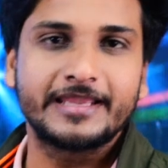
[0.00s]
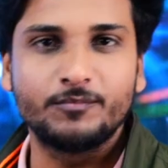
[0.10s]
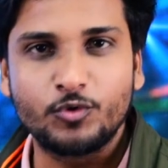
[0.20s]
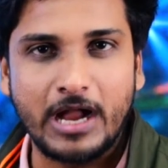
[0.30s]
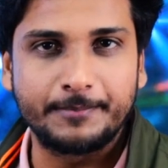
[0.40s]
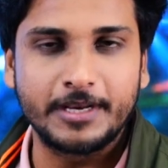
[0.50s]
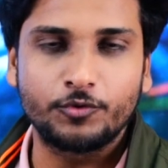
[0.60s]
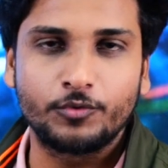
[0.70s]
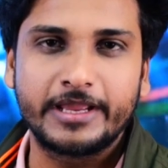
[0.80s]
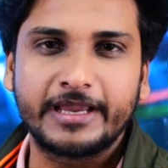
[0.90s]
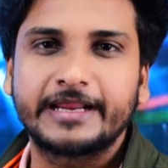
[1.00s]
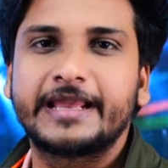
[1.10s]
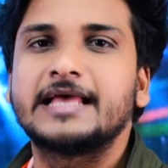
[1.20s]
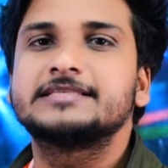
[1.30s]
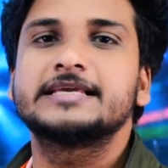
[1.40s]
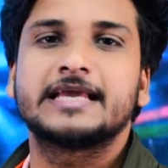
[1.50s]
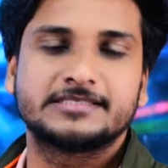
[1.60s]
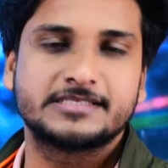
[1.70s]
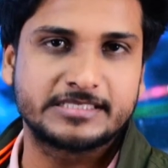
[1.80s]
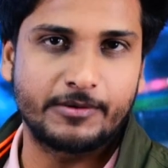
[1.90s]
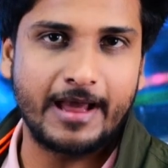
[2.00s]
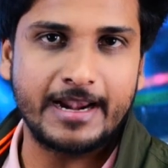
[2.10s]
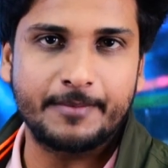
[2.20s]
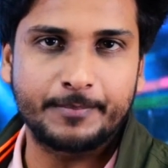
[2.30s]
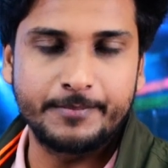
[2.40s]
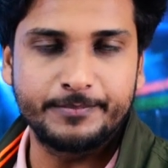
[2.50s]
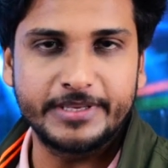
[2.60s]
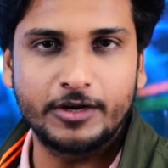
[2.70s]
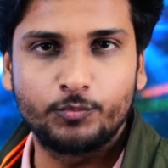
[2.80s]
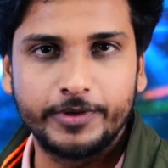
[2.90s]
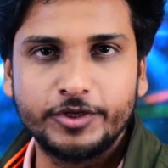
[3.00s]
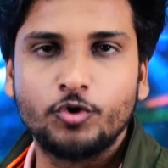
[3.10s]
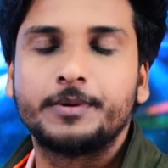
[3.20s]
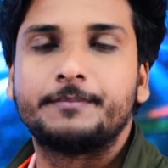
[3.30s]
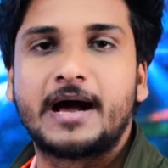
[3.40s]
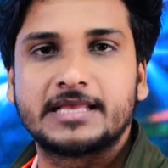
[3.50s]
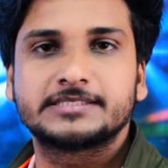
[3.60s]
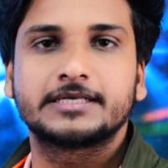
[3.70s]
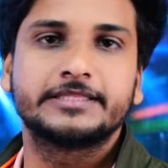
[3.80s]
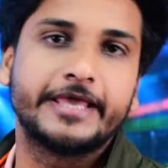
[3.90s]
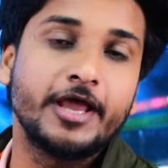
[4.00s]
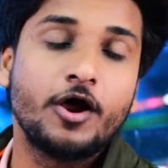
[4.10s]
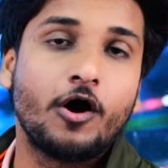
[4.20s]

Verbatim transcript: के मुकाबले को लेकर कैसे कैसे सवाल आप एमपीएल ओपिनियो पे पा सकते हैं